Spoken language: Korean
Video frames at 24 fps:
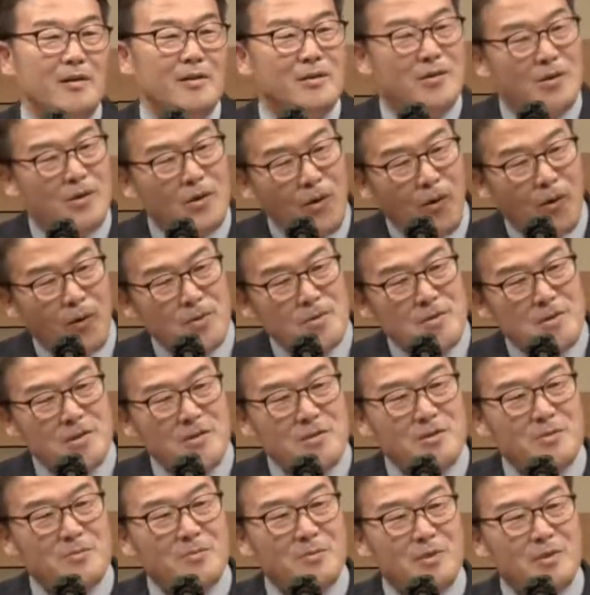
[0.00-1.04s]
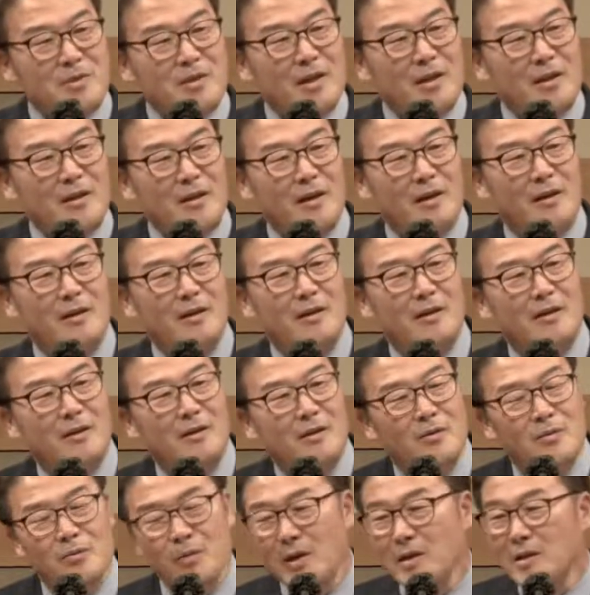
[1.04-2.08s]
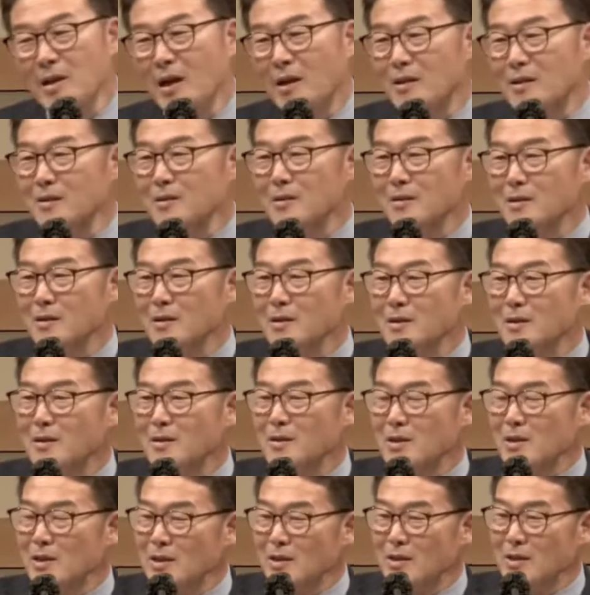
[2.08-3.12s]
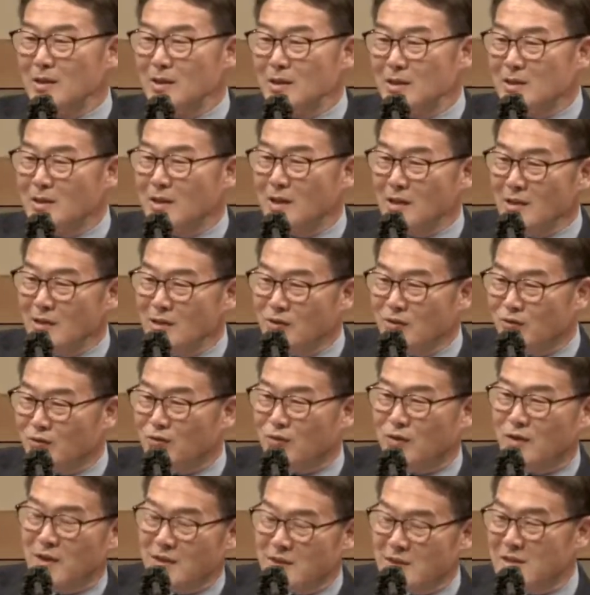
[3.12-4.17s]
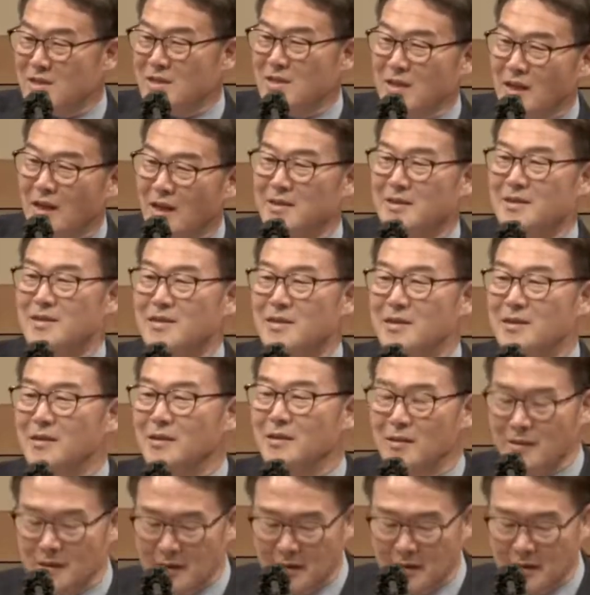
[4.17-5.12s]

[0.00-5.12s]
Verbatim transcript: 이게 언제쯤 끝나나? 왜 나는 이게 익숙해지지 않지?